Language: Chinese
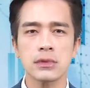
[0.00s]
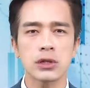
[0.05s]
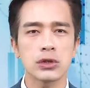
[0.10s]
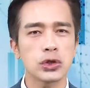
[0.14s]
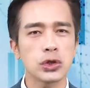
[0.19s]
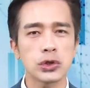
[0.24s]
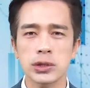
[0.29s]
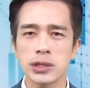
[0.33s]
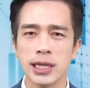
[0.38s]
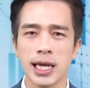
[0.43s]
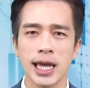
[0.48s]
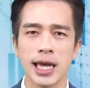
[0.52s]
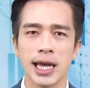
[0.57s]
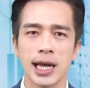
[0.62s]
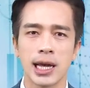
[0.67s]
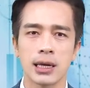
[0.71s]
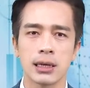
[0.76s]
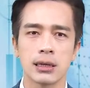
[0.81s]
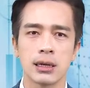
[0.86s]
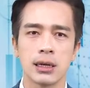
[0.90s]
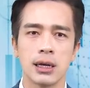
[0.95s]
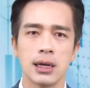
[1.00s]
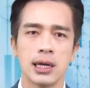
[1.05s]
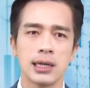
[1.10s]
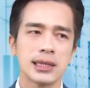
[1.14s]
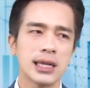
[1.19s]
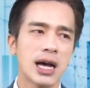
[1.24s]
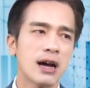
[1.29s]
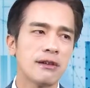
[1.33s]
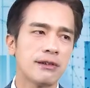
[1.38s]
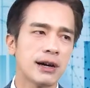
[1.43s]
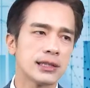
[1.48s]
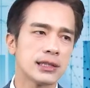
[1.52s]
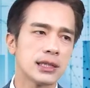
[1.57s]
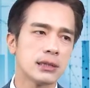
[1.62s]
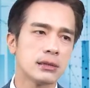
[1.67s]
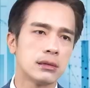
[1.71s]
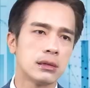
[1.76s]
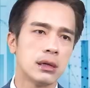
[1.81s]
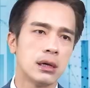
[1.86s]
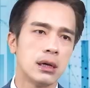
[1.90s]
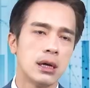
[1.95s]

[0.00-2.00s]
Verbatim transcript: 就是 AI。大家发现